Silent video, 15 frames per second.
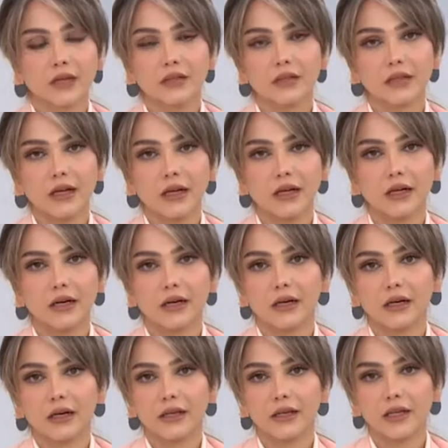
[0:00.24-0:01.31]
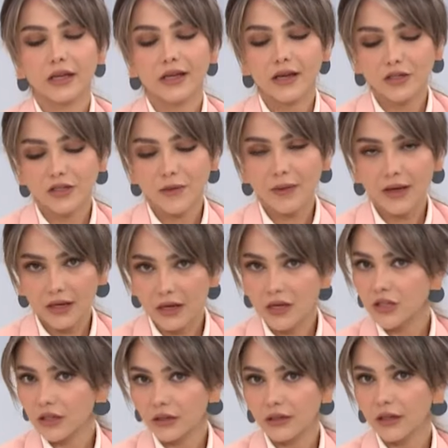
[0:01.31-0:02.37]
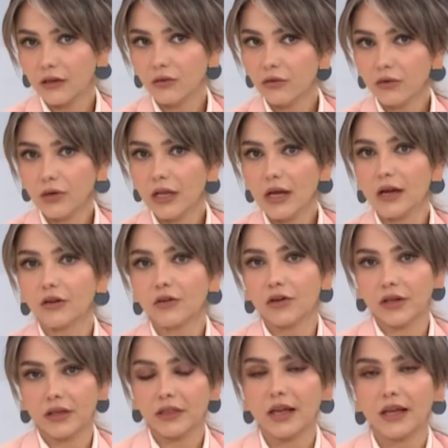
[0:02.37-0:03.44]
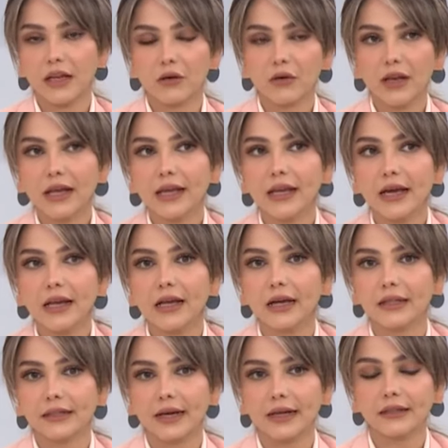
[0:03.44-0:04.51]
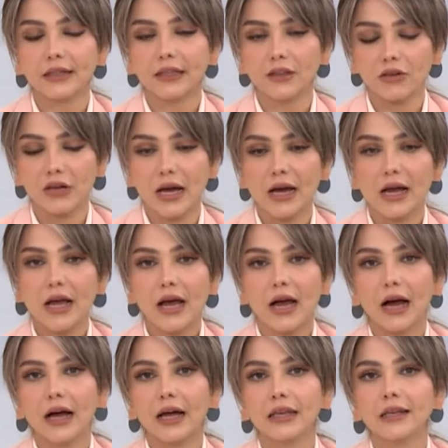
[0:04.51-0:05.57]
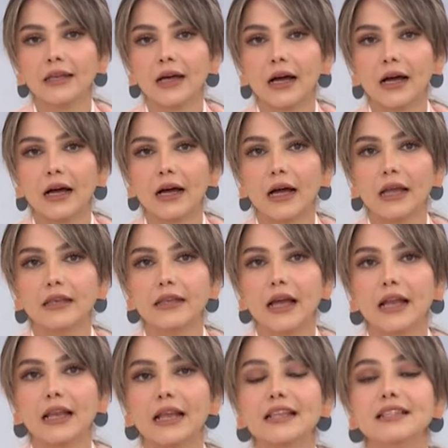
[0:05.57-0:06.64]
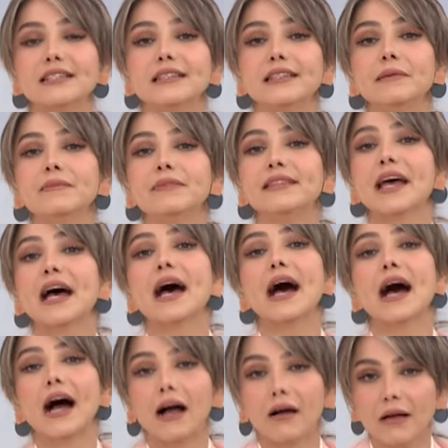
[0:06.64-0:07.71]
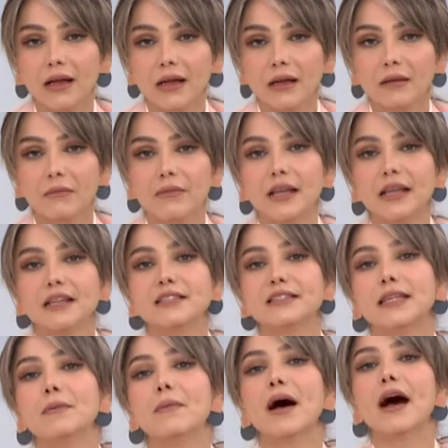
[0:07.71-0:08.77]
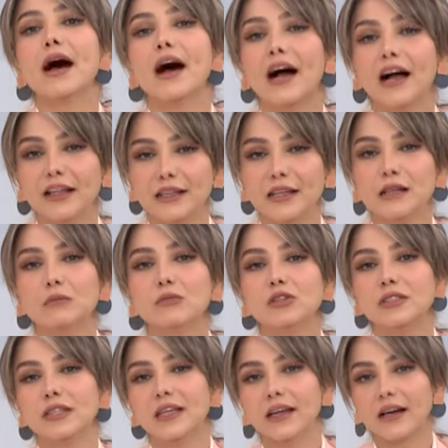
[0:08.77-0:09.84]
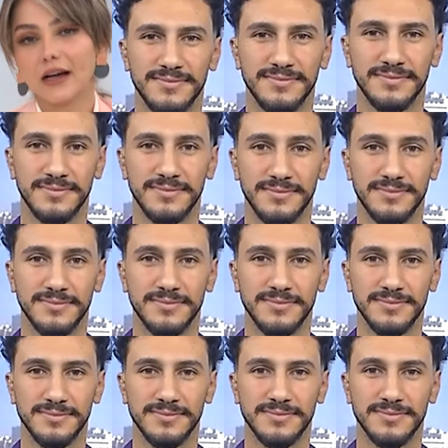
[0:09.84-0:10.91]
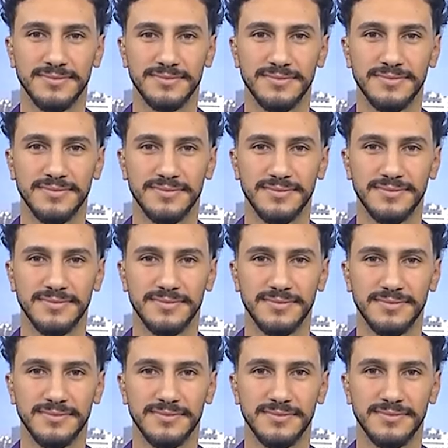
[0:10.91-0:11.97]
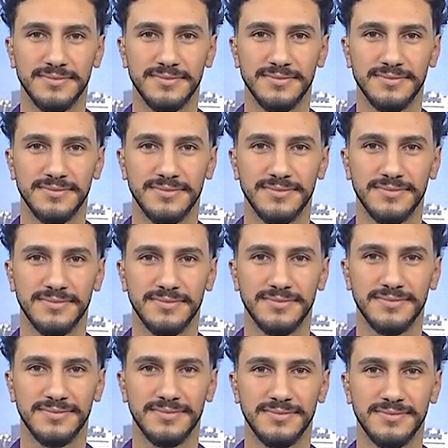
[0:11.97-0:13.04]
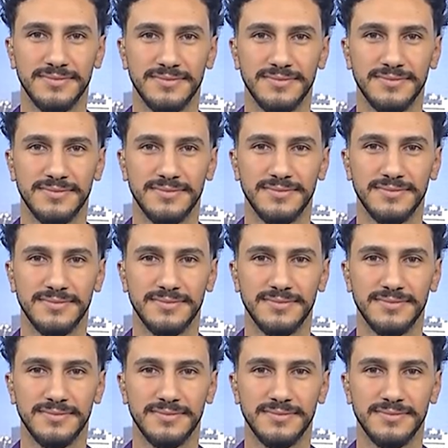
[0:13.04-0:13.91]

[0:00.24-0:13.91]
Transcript: صراحة أغاني جميلة جدا ولا أنكر ذلك ولكن أنا أتحدث هنا عن الاستمتاع بالاستماع للموسيقى بأخذ حقها ووقتها ما تحس أنه الجيل الجديد